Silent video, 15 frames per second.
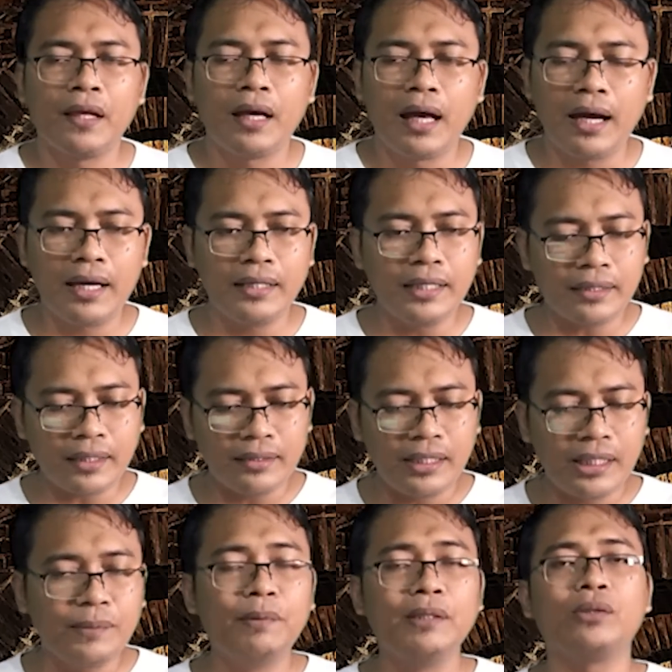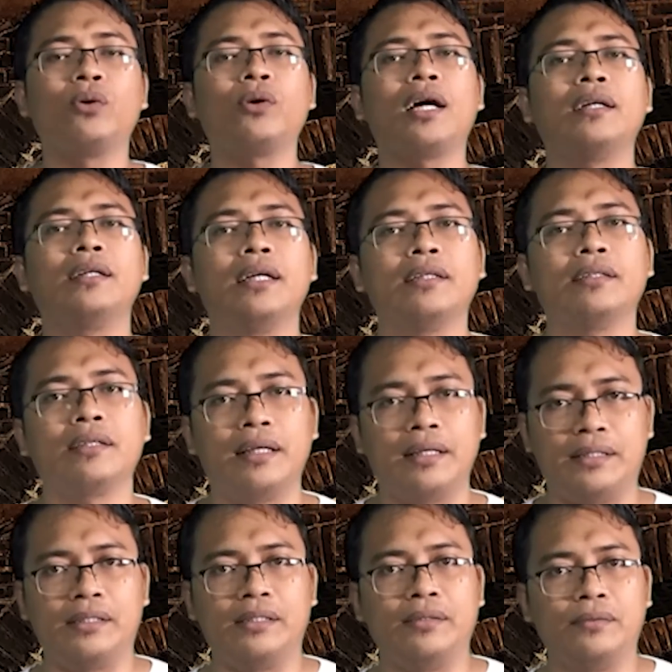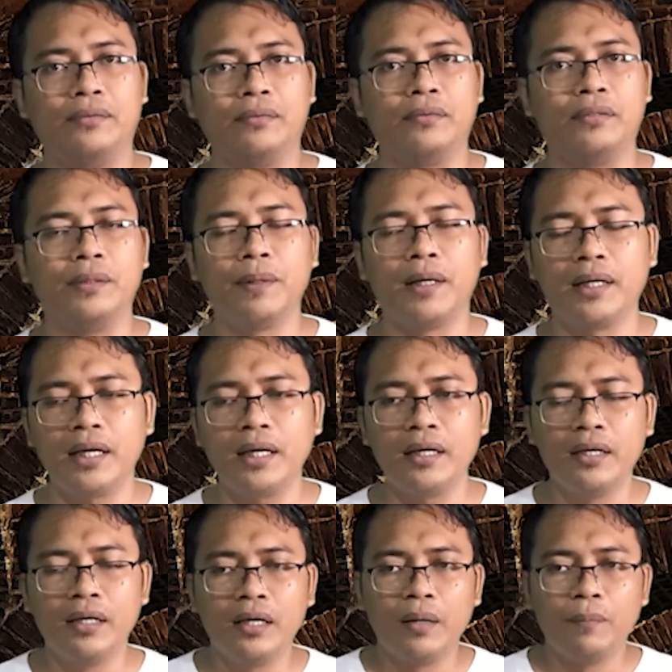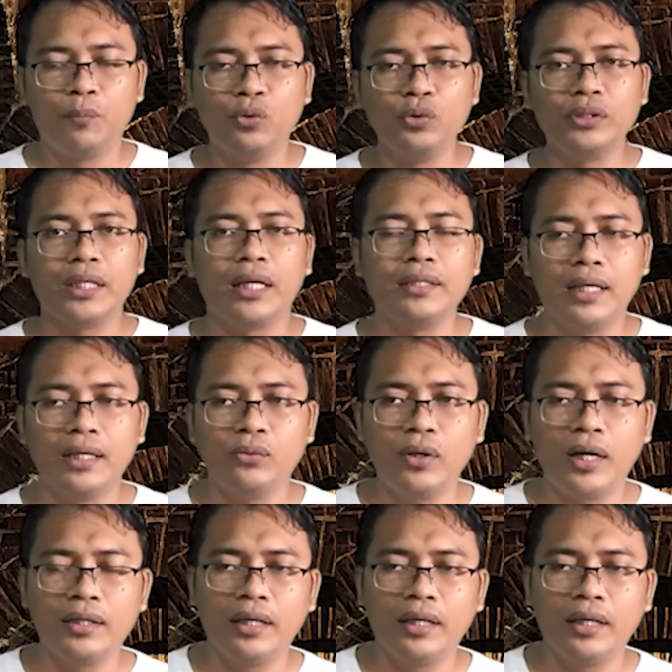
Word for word: akhirnya terjadi bentrokan dan clash gitu di mana puncaknya itu